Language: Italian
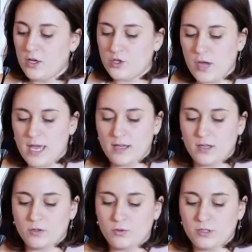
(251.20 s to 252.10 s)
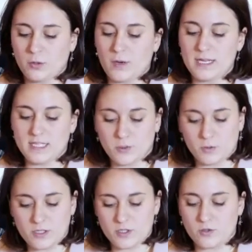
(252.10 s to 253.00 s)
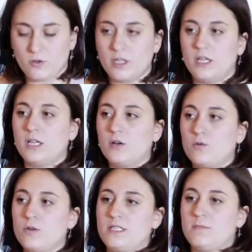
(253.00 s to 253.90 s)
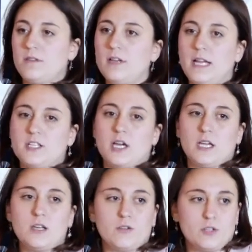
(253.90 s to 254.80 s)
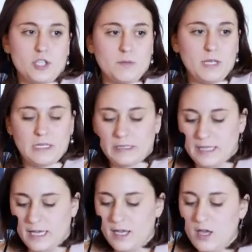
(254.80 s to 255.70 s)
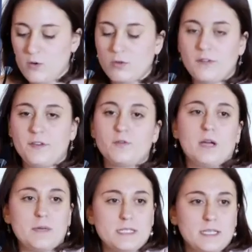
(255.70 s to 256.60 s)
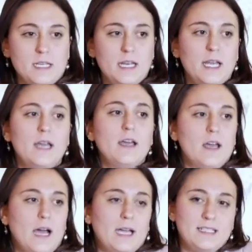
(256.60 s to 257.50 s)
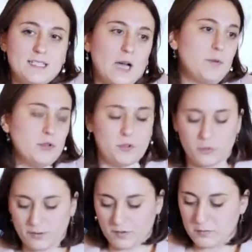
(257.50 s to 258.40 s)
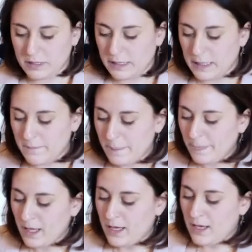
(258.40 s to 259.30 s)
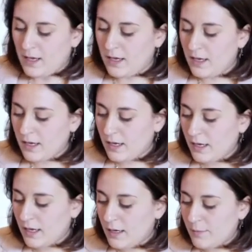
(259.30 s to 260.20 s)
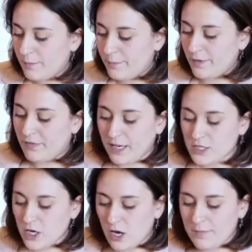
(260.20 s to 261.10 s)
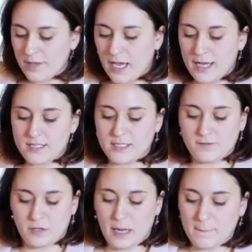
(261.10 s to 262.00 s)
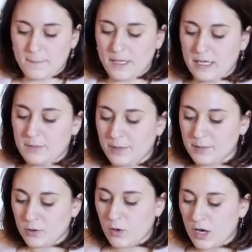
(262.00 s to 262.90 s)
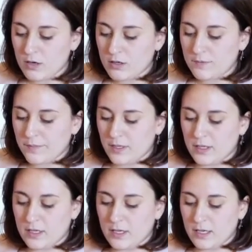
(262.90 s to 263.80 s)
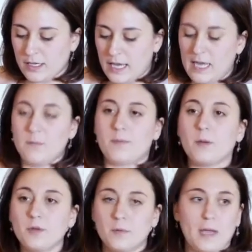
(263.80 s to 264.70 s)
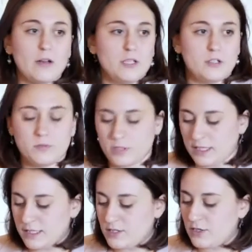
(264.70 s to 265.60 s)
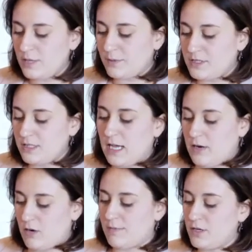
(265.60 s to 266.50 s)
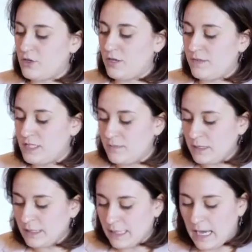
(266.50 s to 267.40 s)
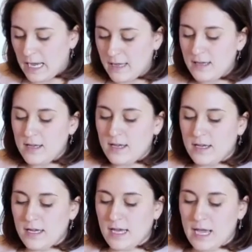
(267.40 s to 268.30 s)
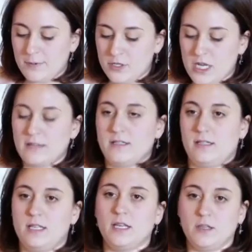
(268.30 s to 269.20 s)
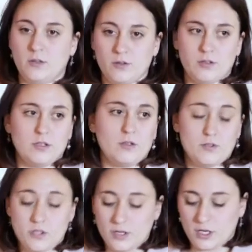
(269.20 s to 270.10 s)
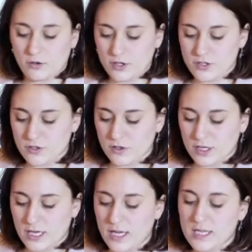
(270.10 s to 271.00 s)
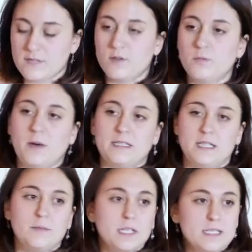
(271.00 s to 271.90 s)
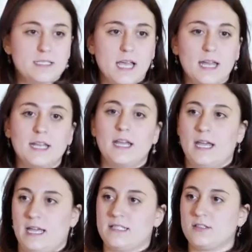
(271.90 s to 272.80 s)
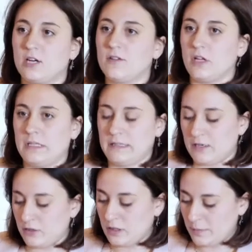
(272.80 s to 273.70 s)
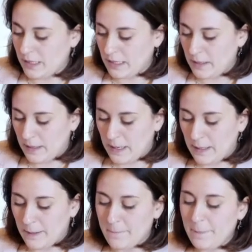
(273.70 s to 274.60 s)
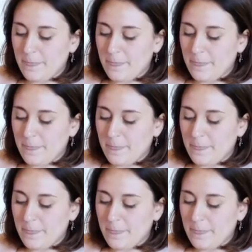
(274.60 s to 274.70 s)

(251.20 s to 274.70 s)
cioè eh, tutte quelle situazioni in cui si privilegia inconsciamente una figura maschile a discapito di una femminile. Eh, per fare ciò, Harst vorrebbe in primo luogo eh, che il proprio piano di comunicazione possa dare una maggiore visibilità eh, ai progetti di inclu inclusione e coesione sviluppati dai ministeri e che si trovano all'interno del PNRR.